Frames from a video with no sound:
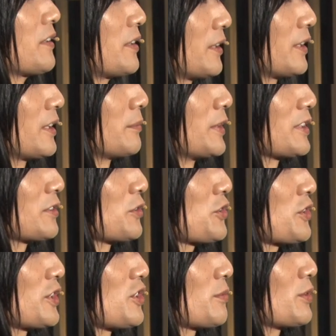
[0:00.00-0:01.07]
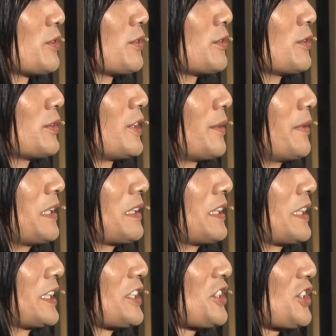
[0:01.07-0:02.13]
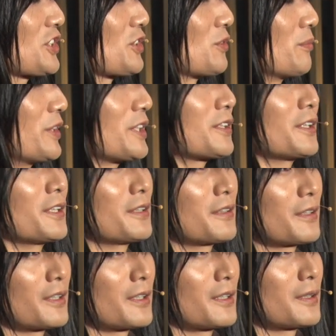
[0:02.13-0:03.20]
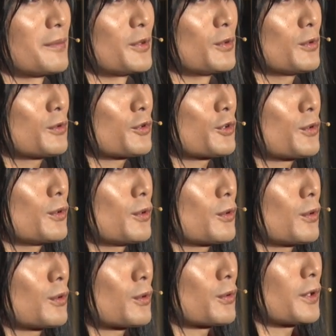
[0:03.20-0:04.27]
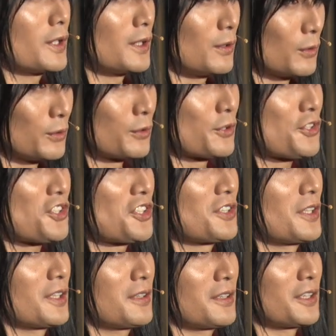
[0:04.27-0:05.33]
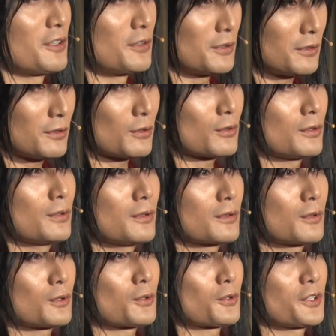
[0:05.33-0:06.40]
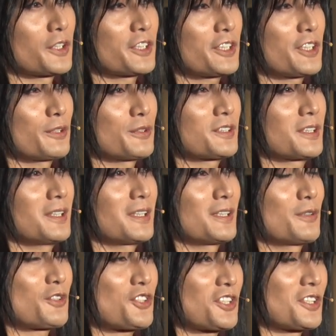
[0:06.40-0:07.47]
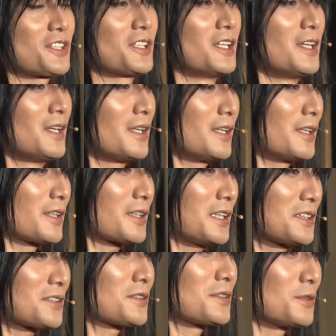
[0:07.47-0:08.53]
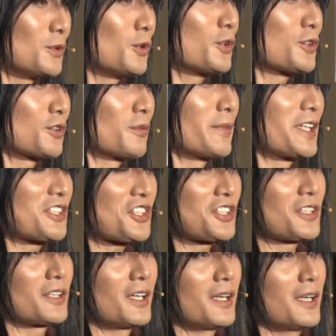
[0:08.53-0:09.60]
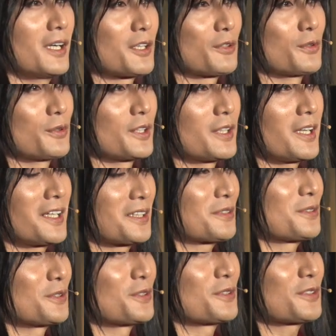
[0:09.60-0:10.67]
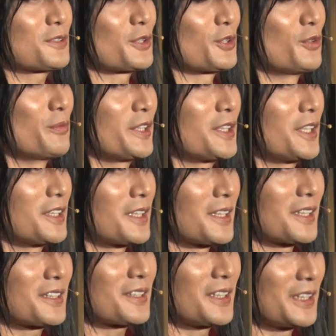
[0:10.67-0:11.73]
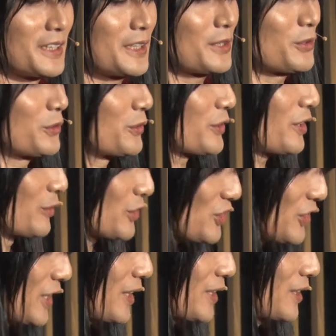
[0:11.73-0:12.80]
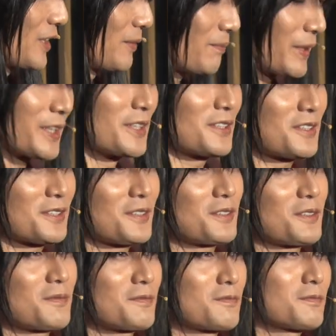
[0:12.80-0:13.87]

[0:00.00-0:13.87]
て、まあ、そして自分の出番がないシーンを見ていてもう本当にこう心が躍るシーンだったりぐっとこう心が引き寄せられるシーン、えー、数多くの名シーンがあるので早くそれを見ていただきたいなという気持ちでいっぱいです。